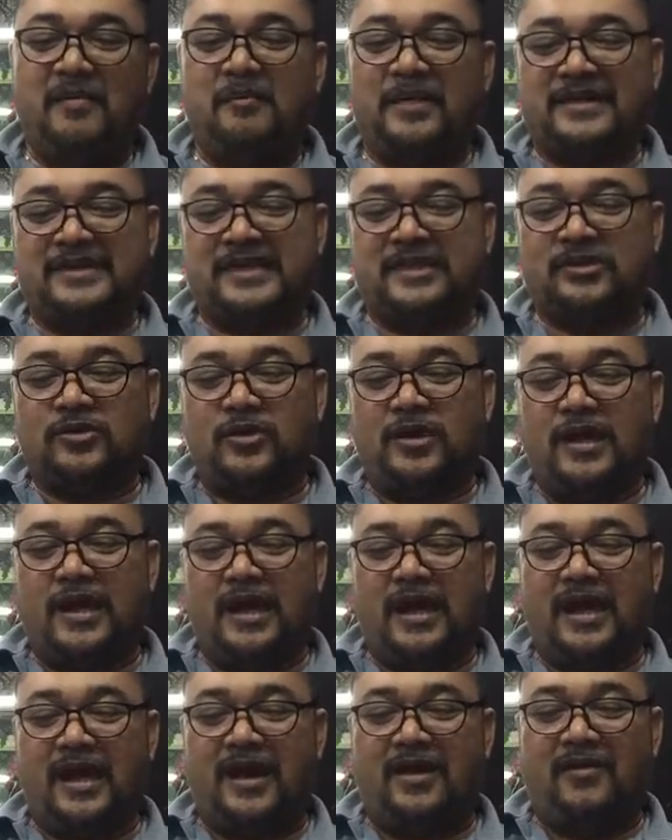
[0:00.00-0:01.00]
Basi
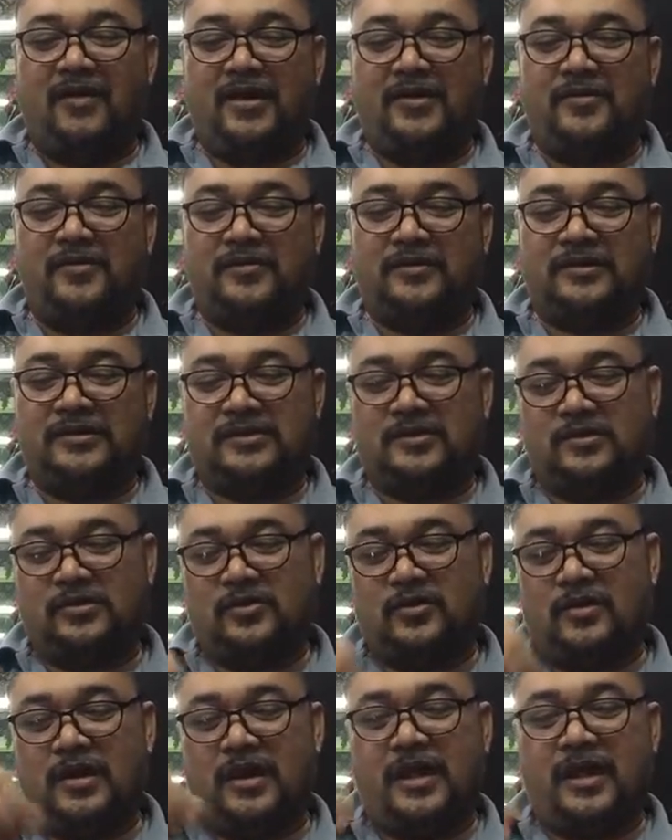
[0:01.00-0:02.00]
suli awan no, do
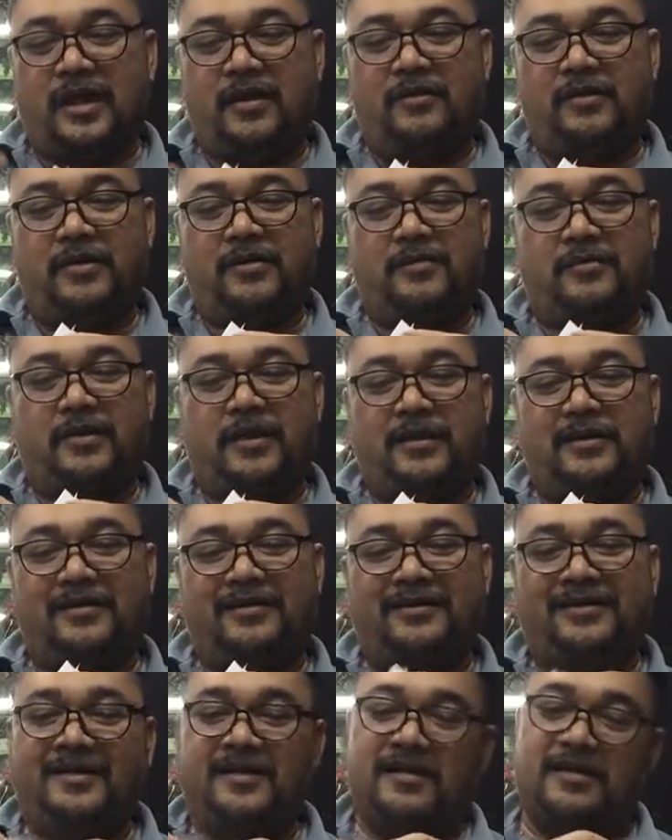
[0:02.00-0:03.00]
suli awan naman.
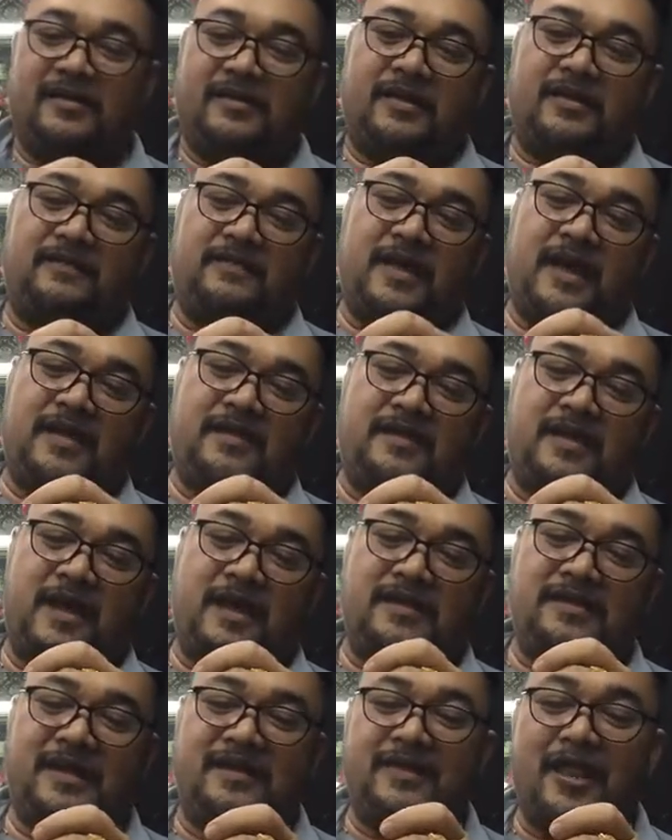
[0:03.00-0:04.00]
Hindi, hindi,
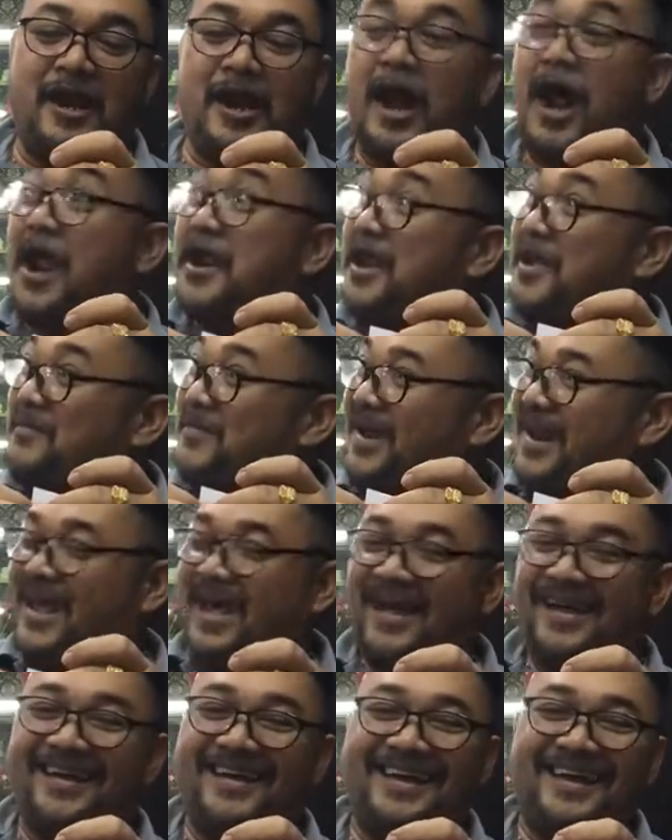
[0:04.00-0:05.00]
hindi. Dali lang anay
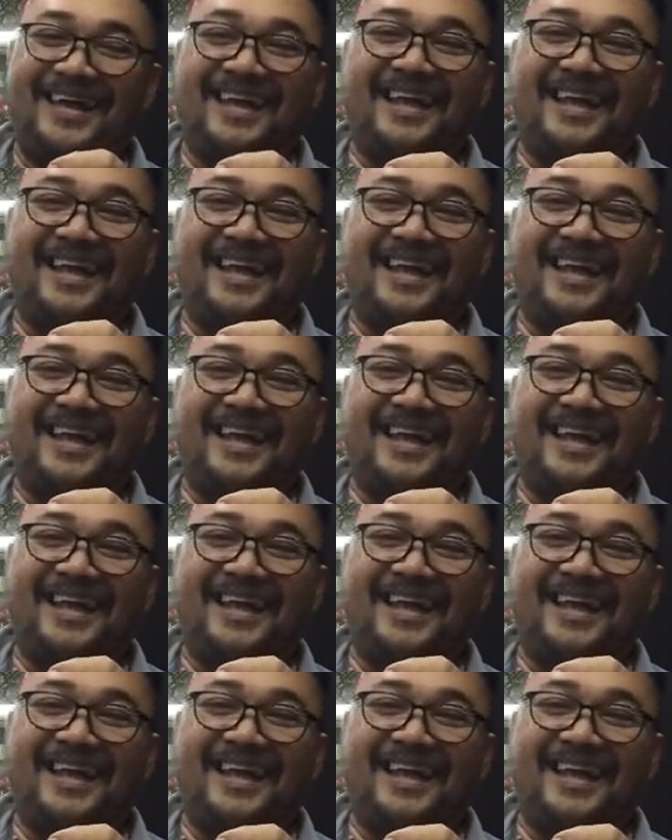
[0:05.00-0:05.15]
pala.